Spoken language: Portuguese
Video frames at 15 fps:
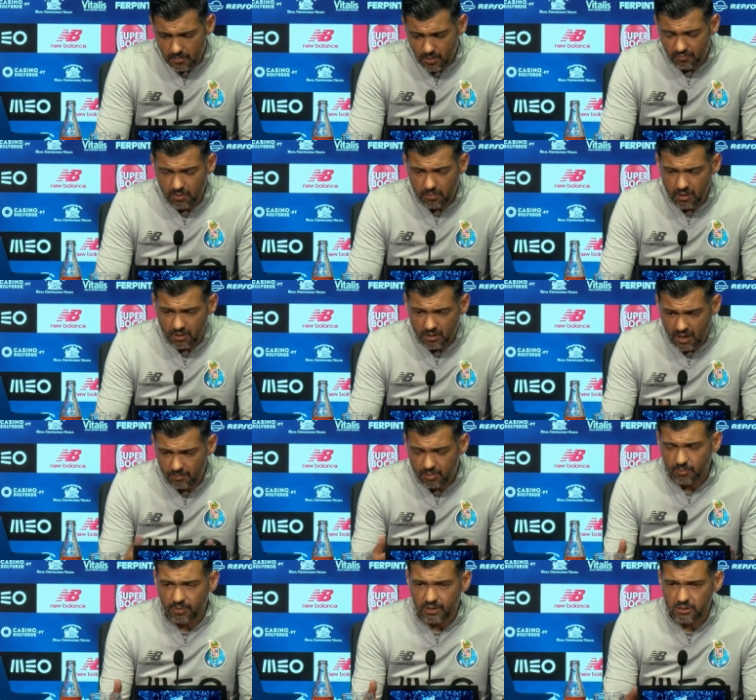obviamente que há a
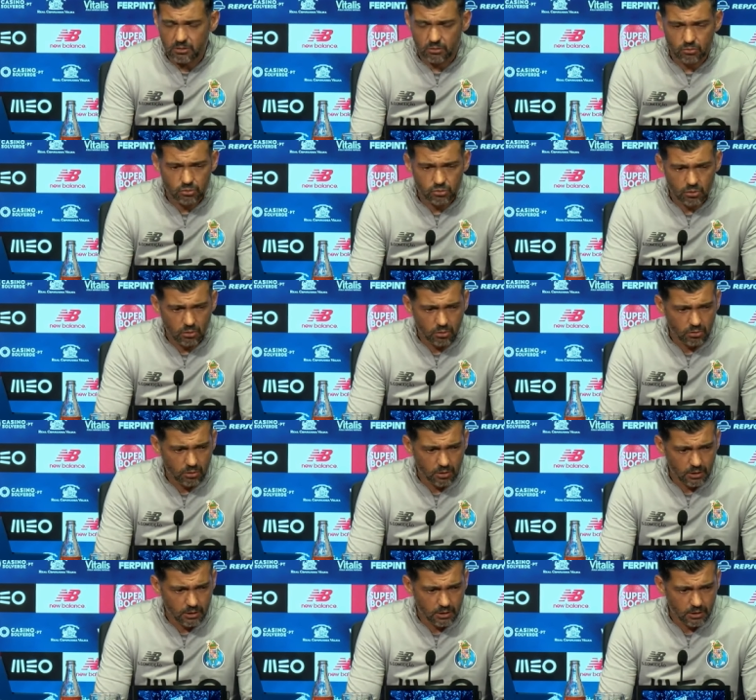preparação do
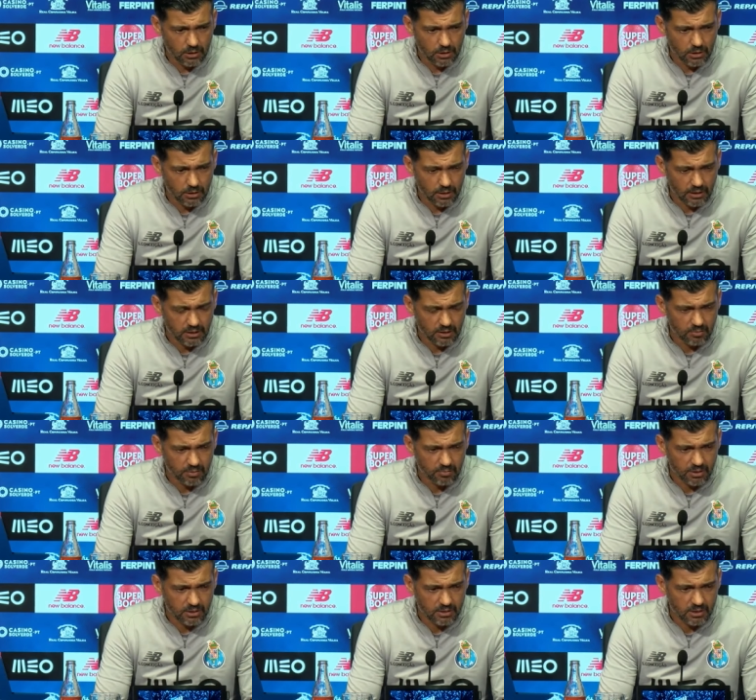jogo eh, e essa
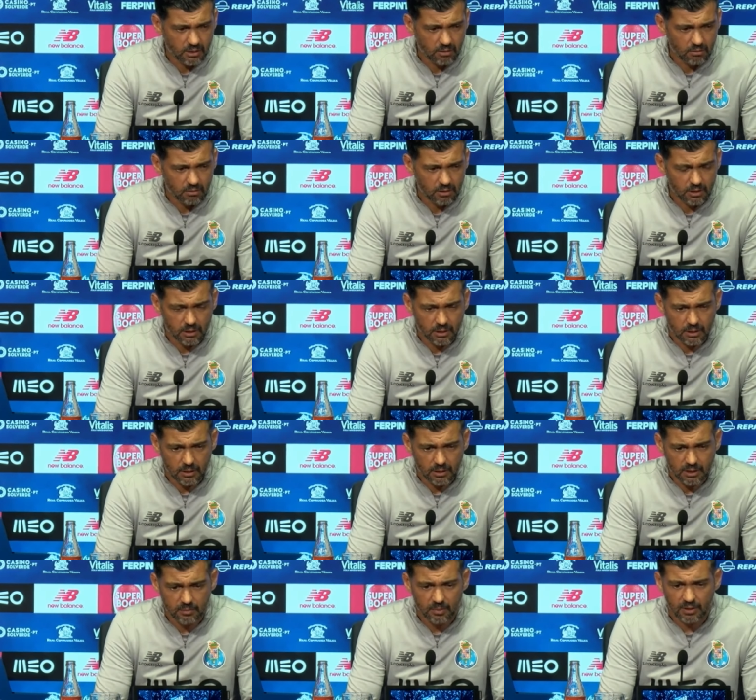preparação,
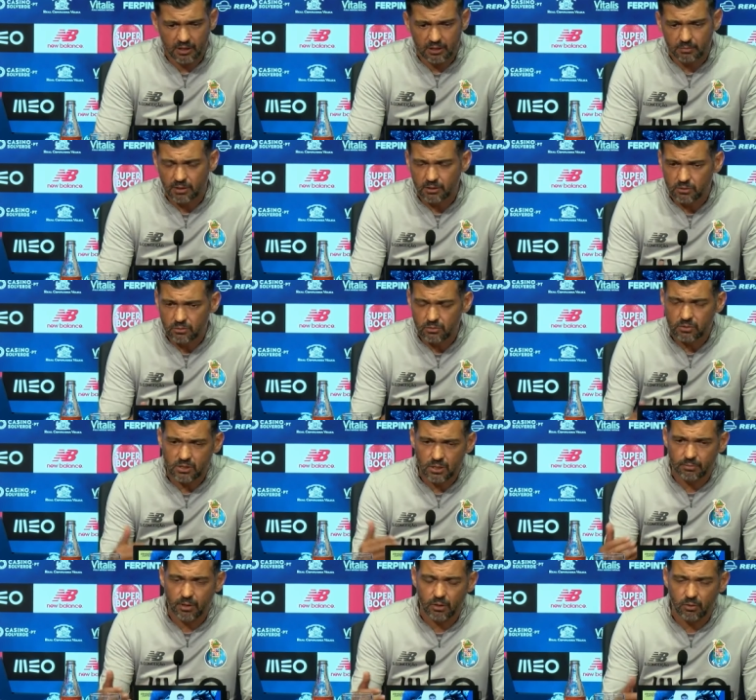eh, independentemente de se
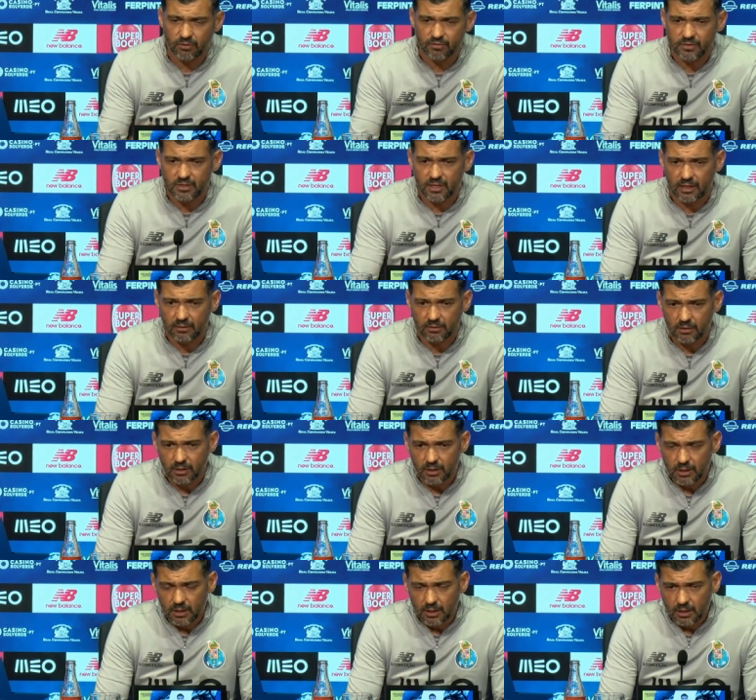conhecer bem o adversário,
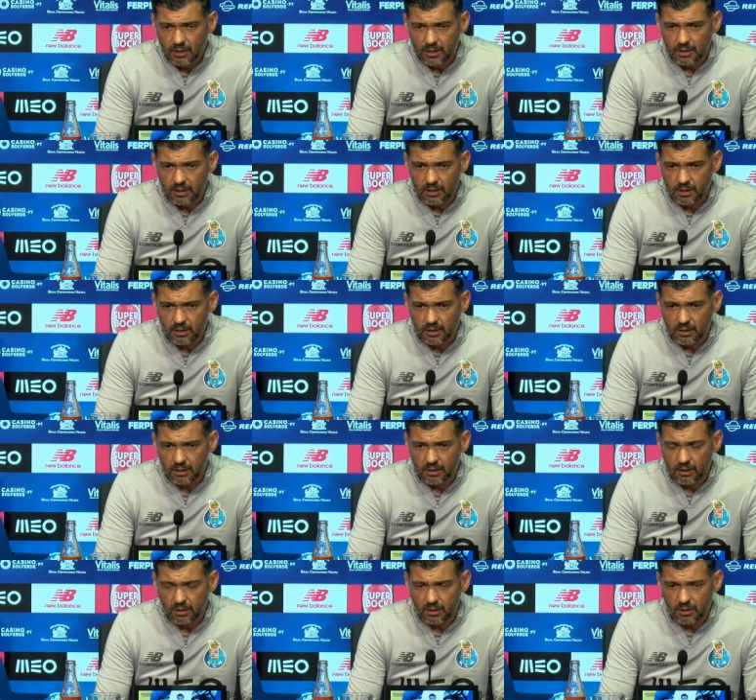
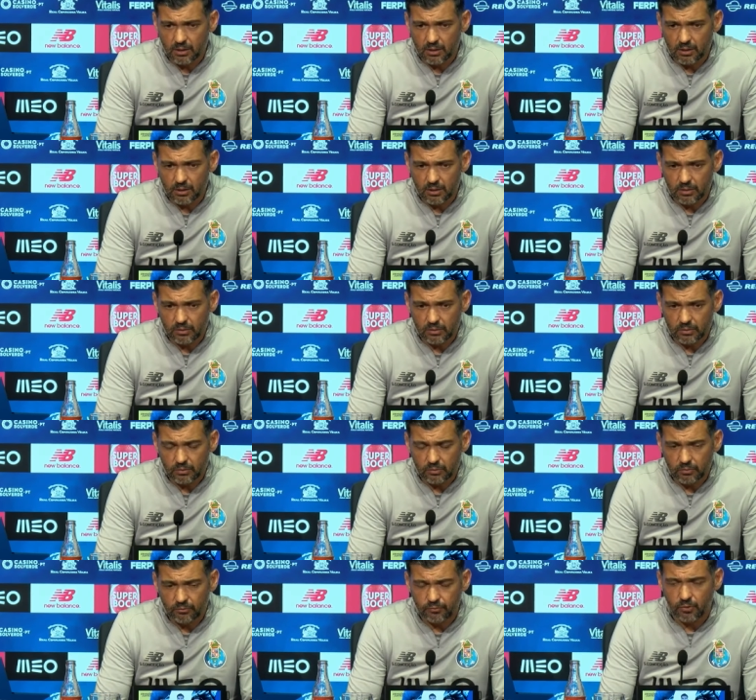eh,
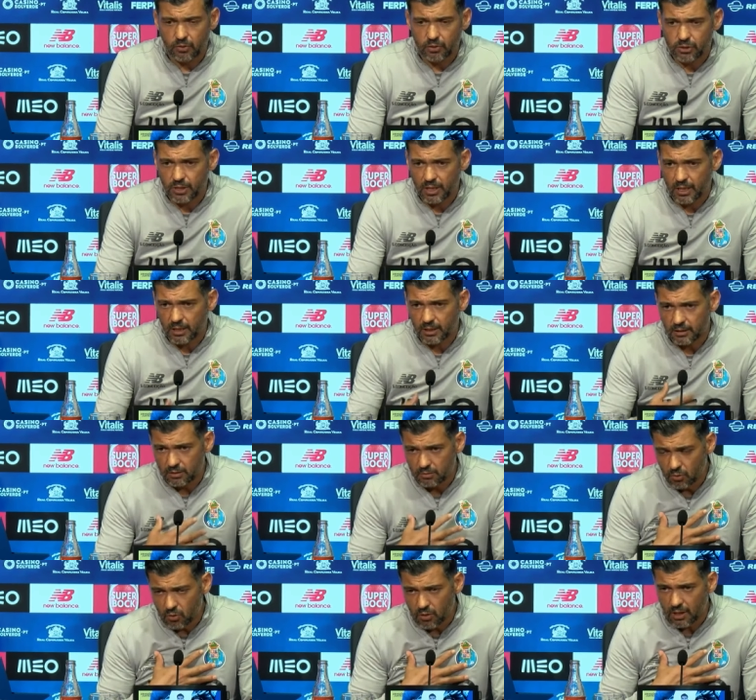o foco está,
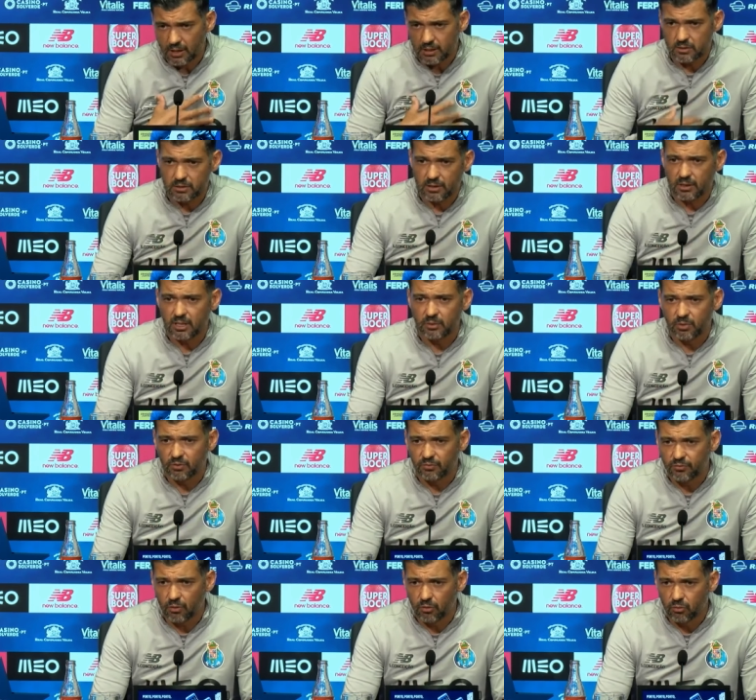no meu caso, na equipa
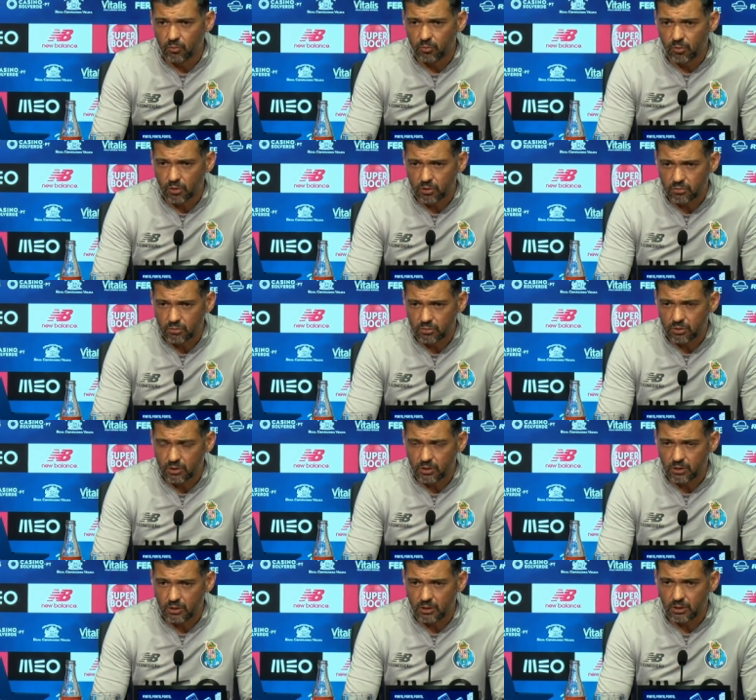do Futebol do Porto
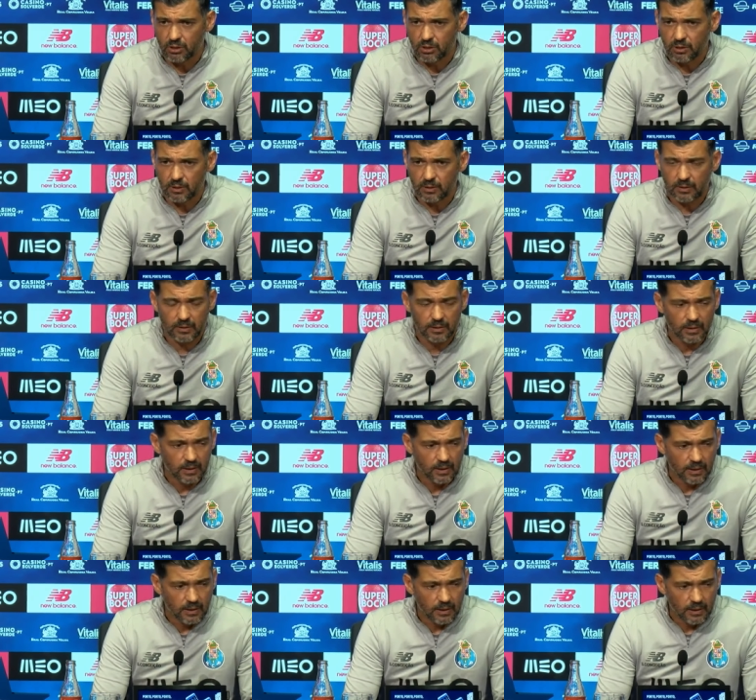e,
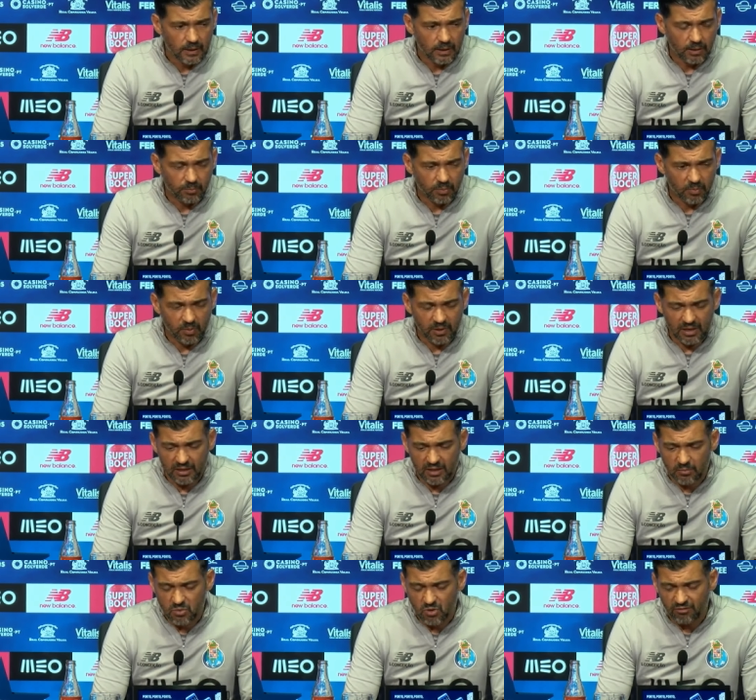e
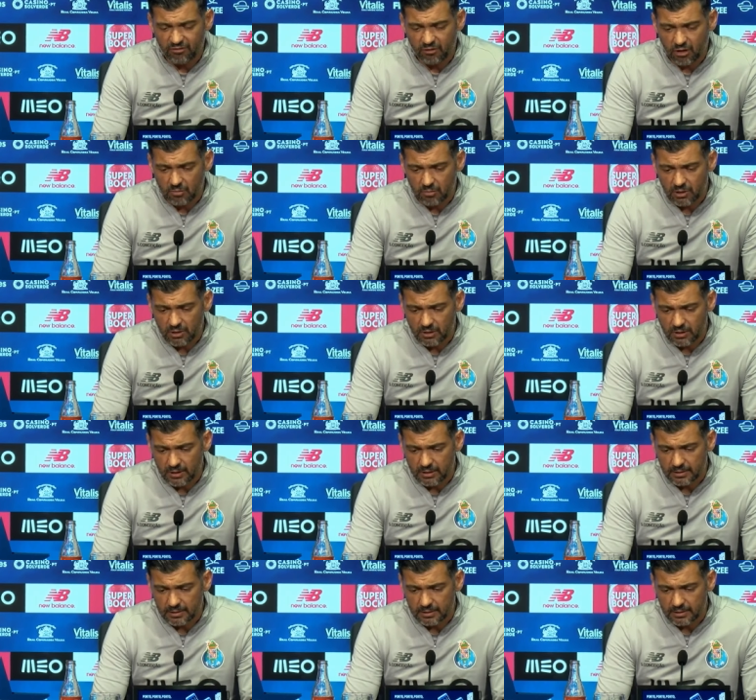preparar da melhor forma,